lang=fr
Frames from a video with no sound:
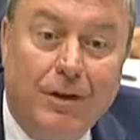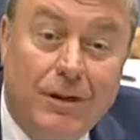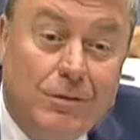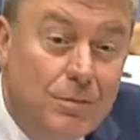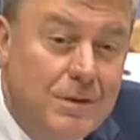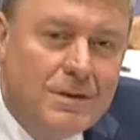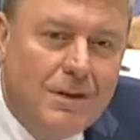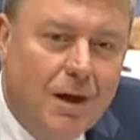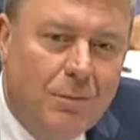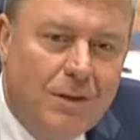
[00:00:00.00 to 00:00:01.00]
enfin l'Éthiopie,
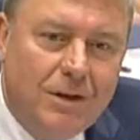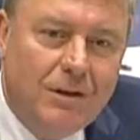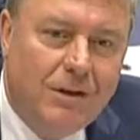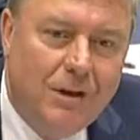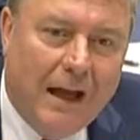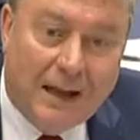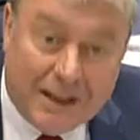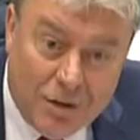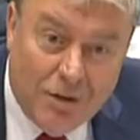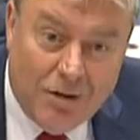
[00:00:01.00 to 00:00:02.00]
c'était un pays
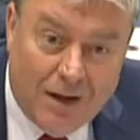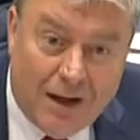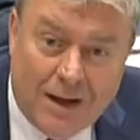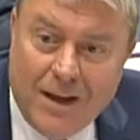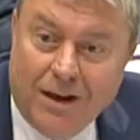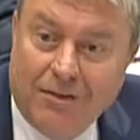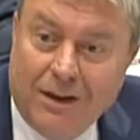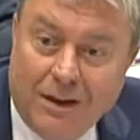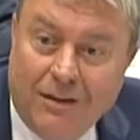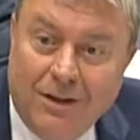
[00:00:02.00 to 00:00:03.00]
agricole, agraire.
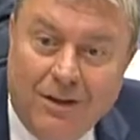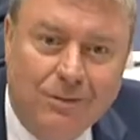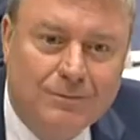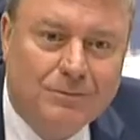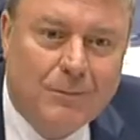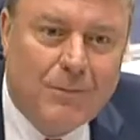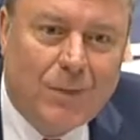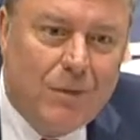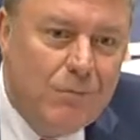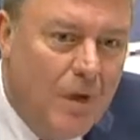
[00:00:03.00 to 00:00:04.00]
Enfin, il y avait
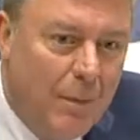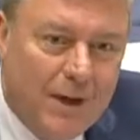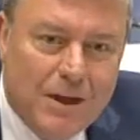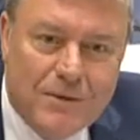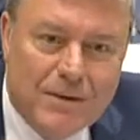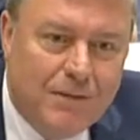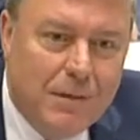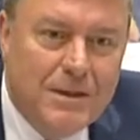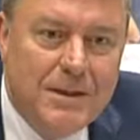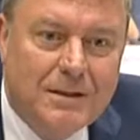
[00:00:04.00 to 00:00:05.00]
puis après, il y a eu ces
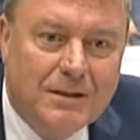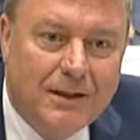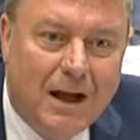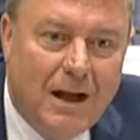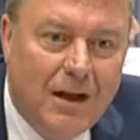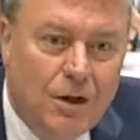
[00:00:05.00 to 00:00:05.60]
famines, etc.